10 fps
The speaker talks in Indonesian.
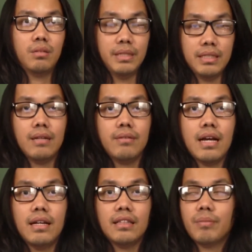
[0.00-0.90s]
bisa
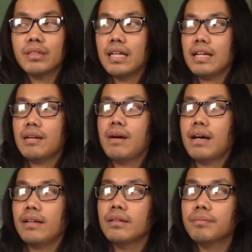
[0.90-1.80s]
ada teman saya
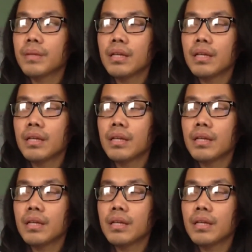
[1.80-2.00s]
kemarin